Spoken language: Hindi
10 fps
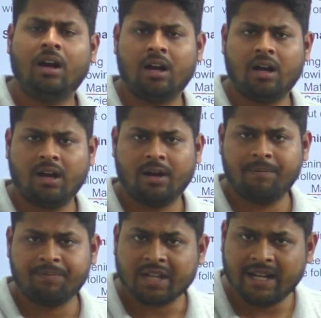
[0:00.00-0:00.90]
आ,
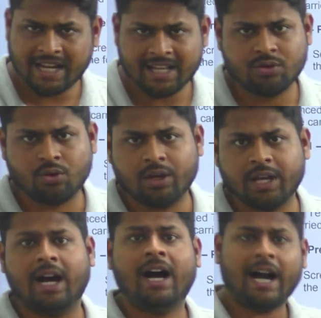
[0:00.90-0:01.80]
लेंस हो
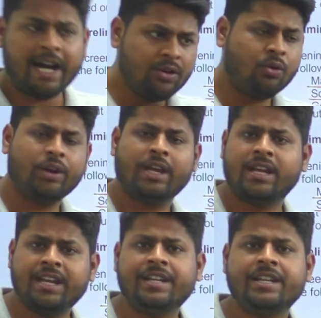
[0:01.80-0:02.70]
गया आई हो गया
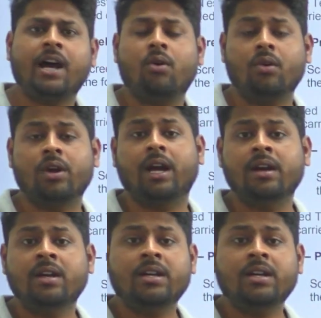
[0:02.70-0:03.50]
रेटिना हो गया